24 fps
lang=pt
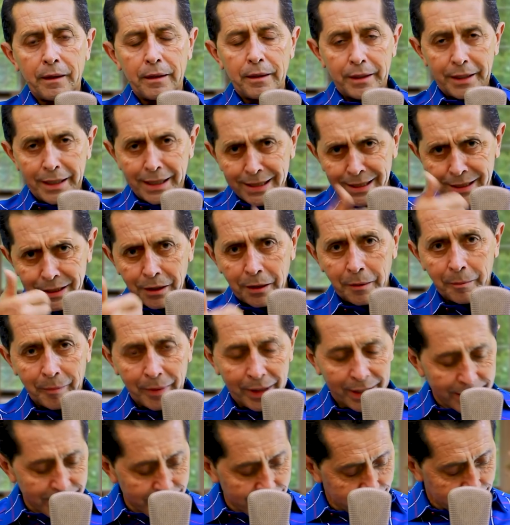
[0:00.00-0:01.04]
E as
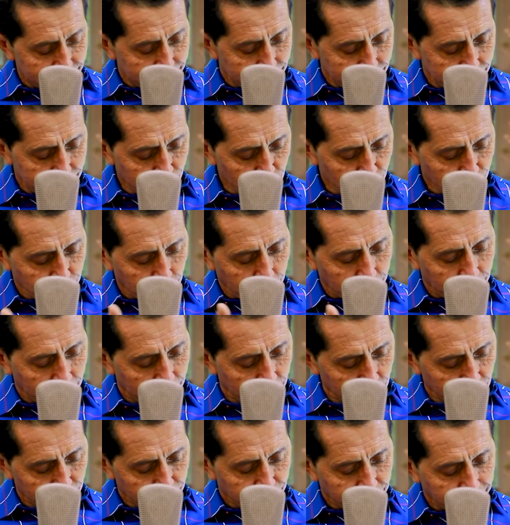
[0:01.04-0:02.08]
irmãs, os
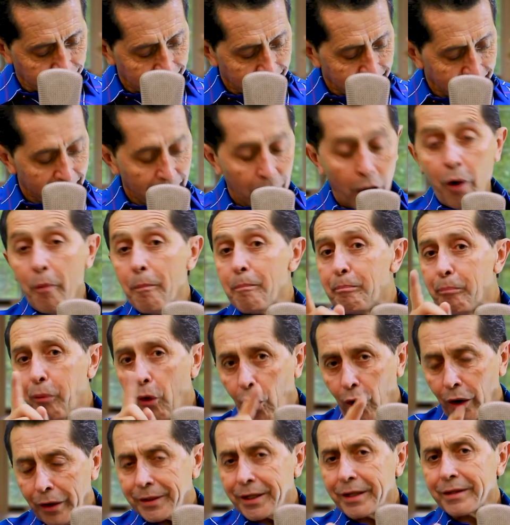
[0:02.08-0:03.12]
irmãos, não
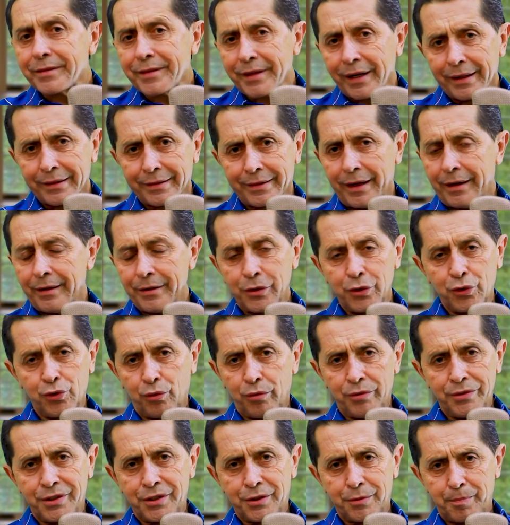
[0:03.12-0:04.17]
podem tratar isso
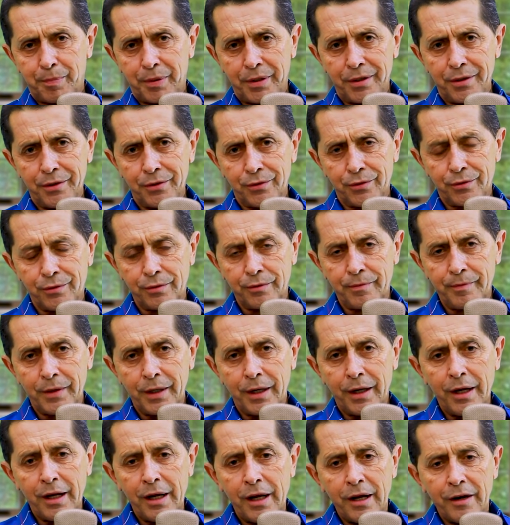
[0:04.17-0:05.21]
com desprezo.
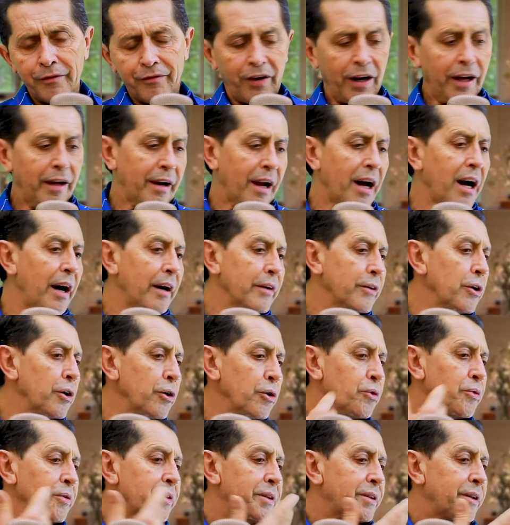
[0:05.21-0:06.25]
Falar, ah,
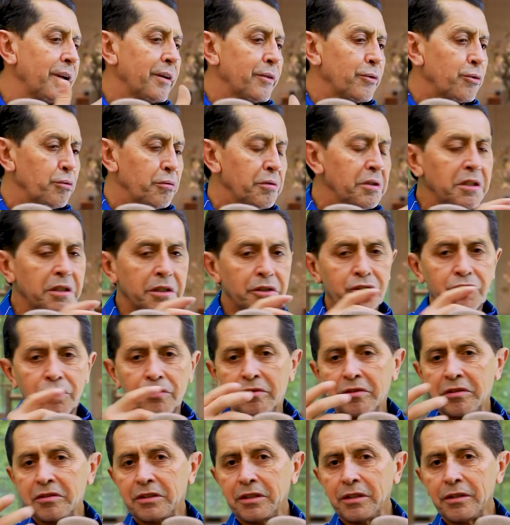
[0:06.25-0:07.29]
eu não entendo isso, eu
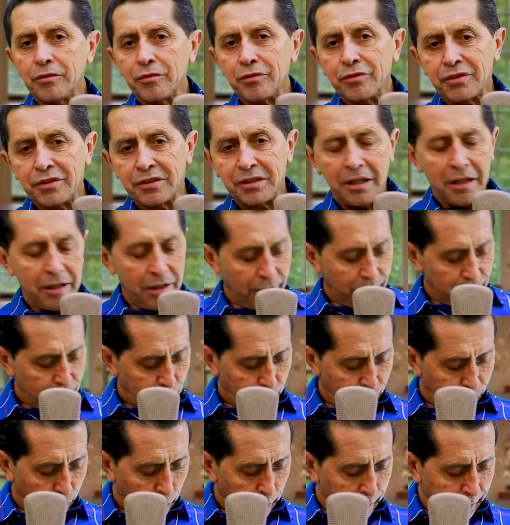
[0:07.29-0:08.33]
não entendo selo,
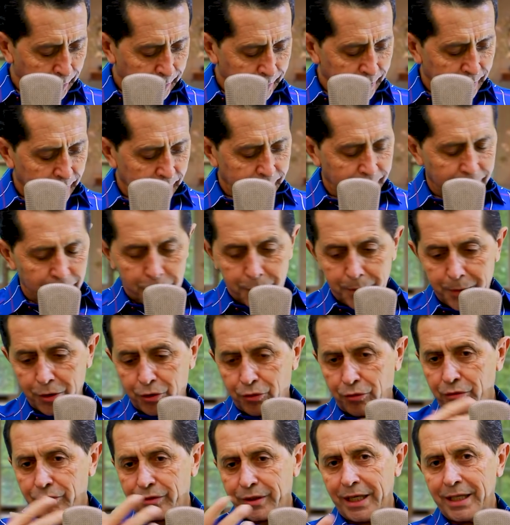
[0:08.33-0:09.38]
se for para minha igreja para
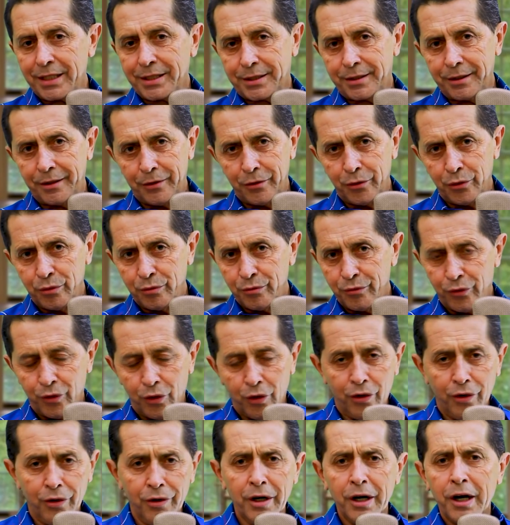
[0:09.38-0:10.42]
escutar selo eu não
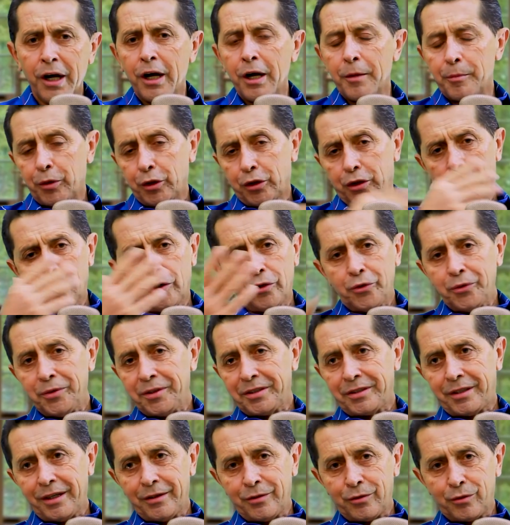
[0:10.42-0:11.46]
vou, porque eu não
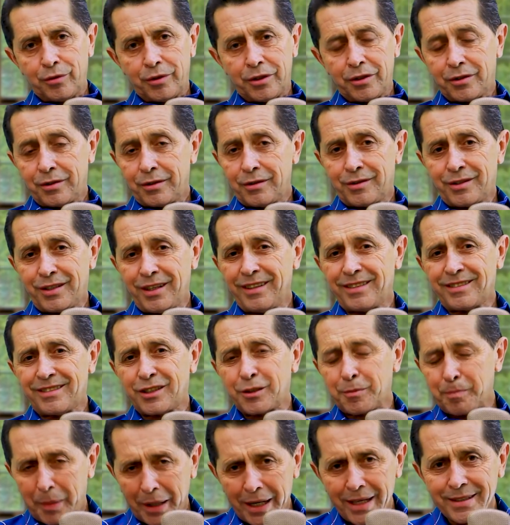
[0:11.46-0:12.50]
entendo isso. Isso é
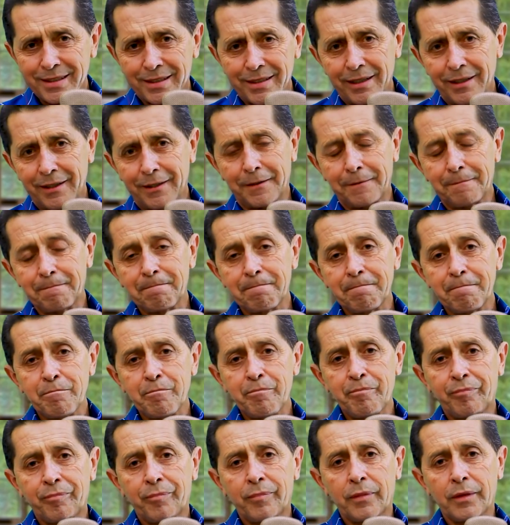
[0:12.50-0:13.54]
desprezar,
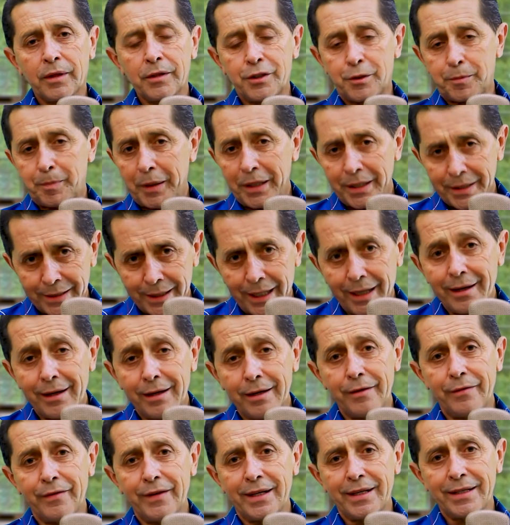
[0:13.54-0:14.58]
desprezar a
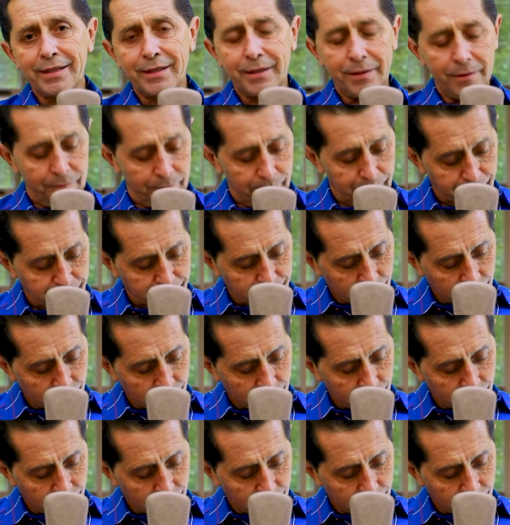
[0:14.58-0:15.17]
revelação.